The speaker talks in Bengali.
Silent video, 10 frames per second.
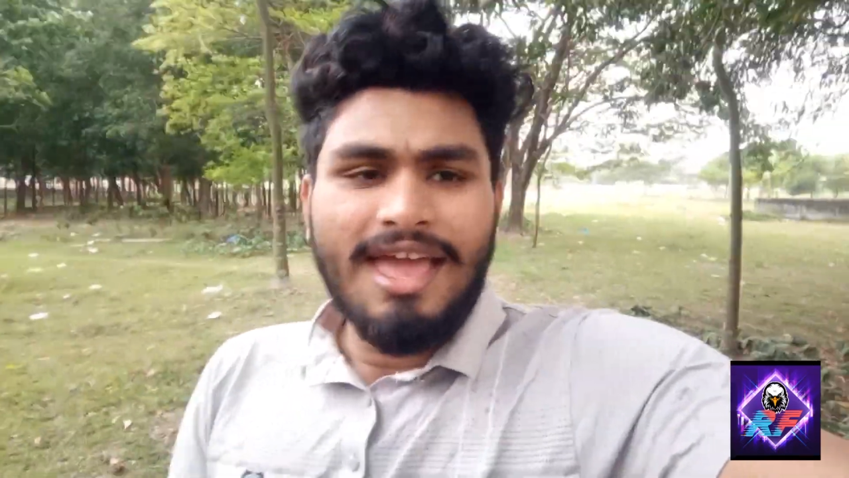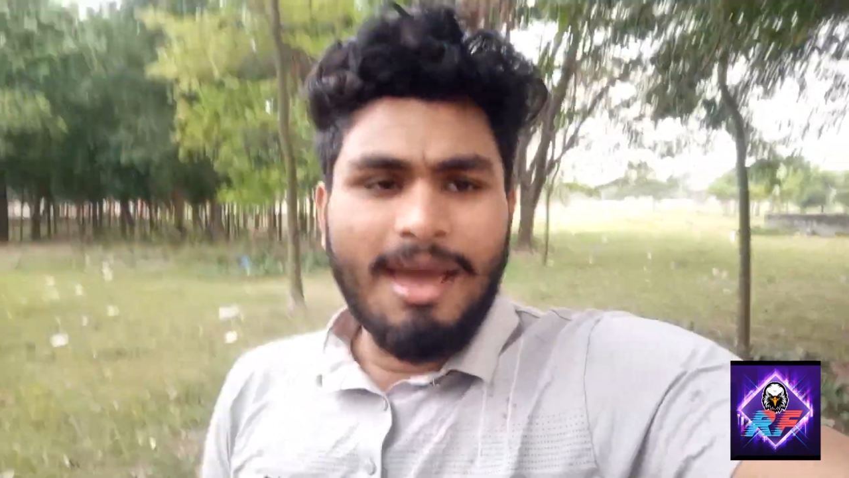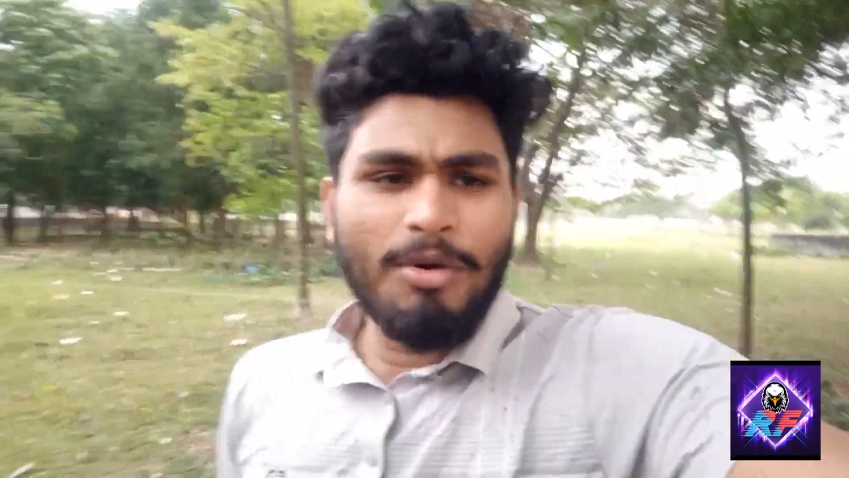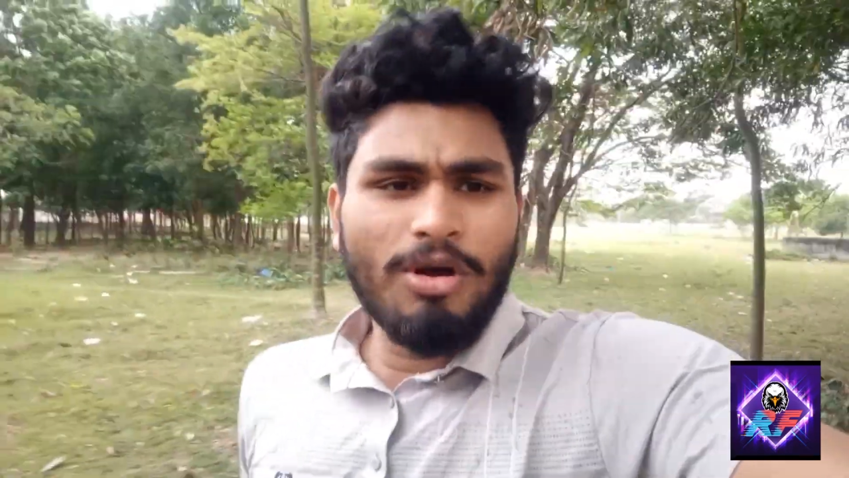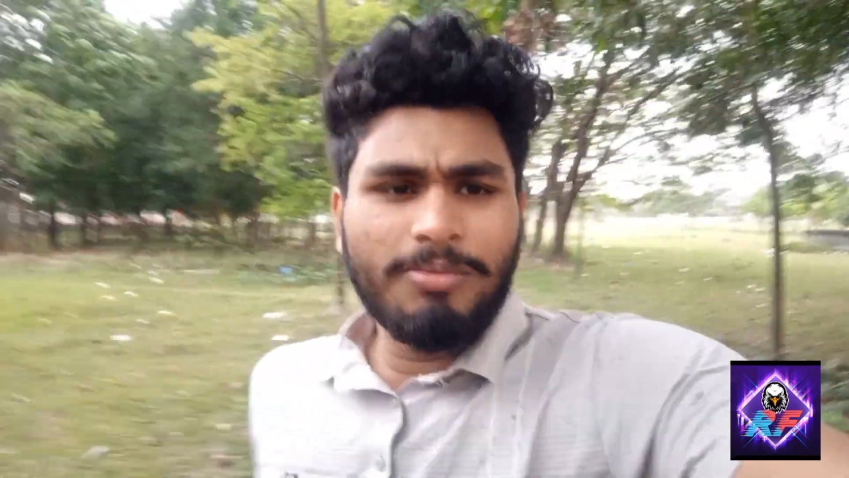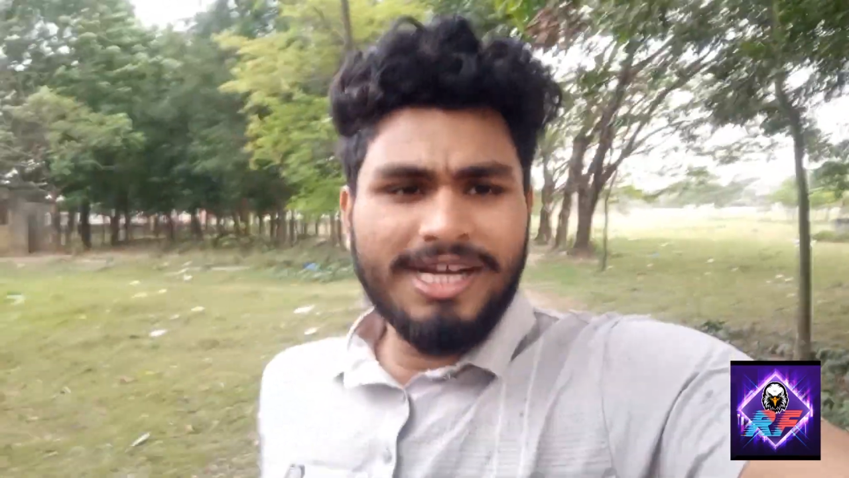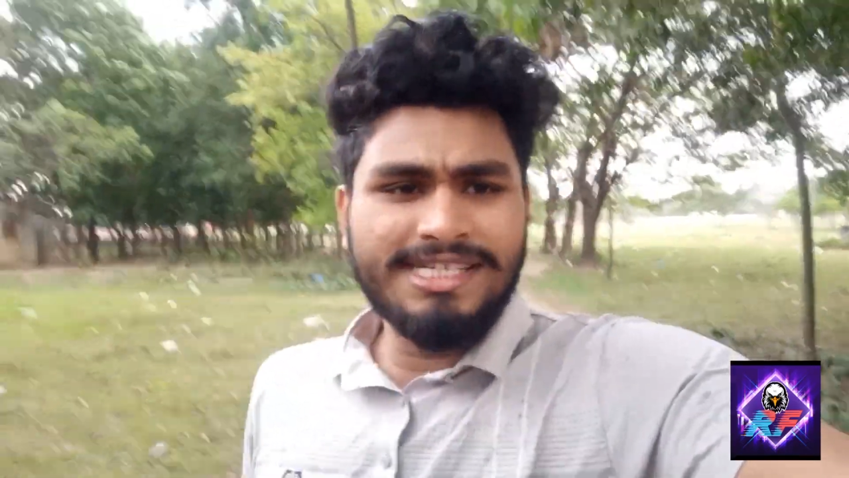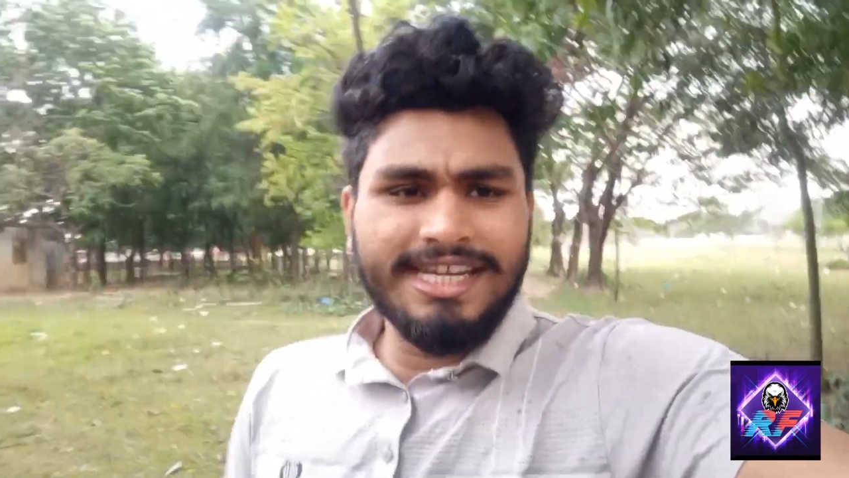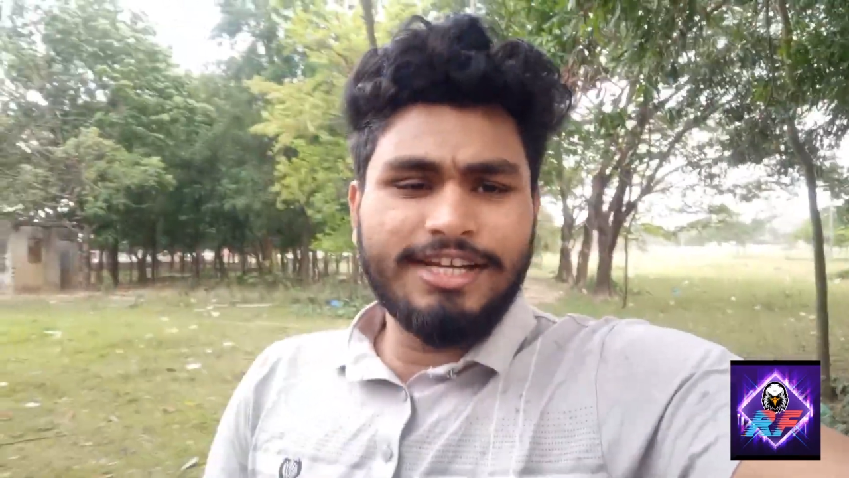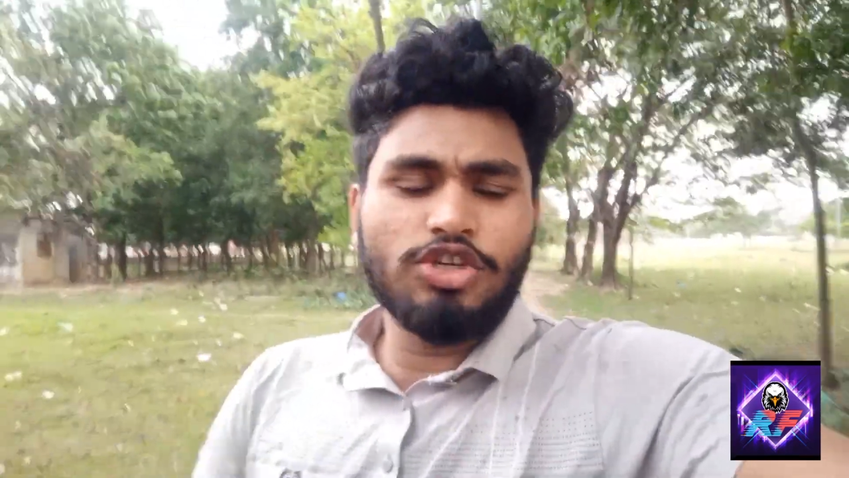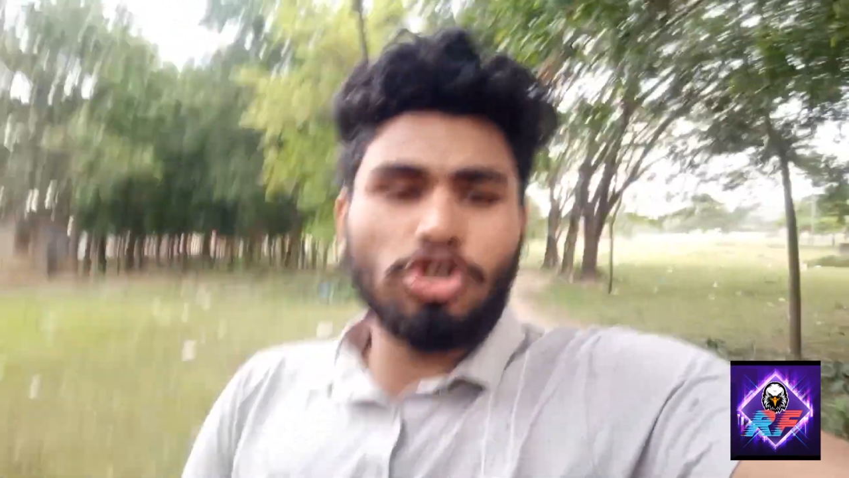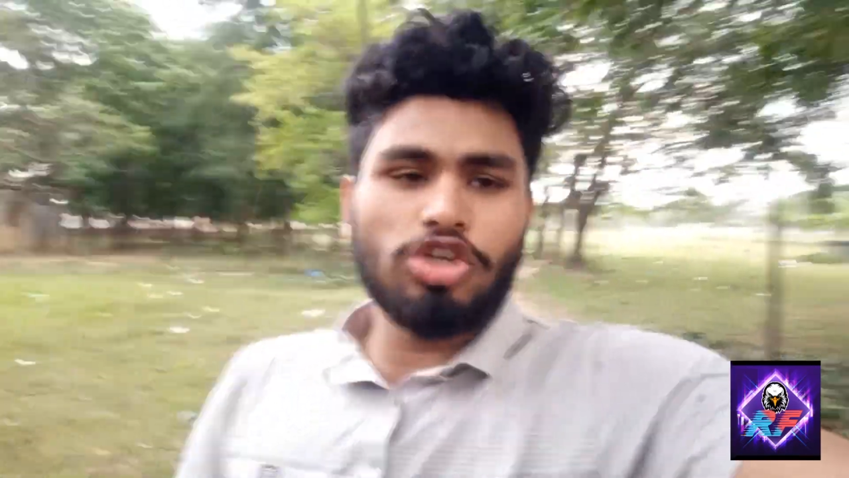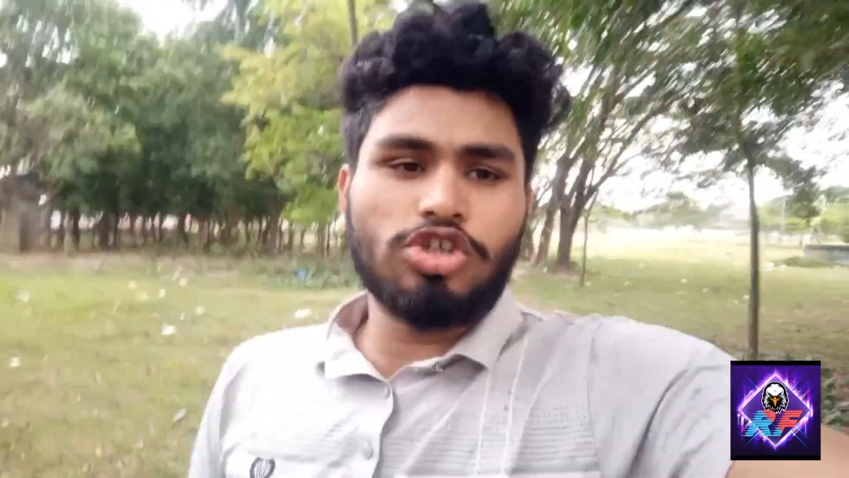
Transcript: এবং বৃষ্টির ছোট